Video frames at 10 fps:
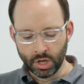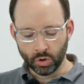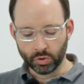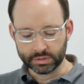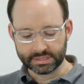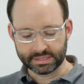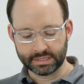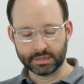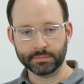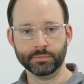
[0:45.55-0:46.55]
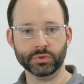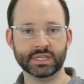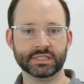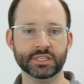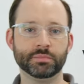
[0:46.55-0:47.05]
und äh, muss
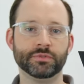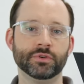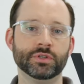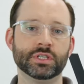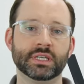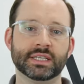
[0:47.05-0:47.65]
jetzt nicht befürchten,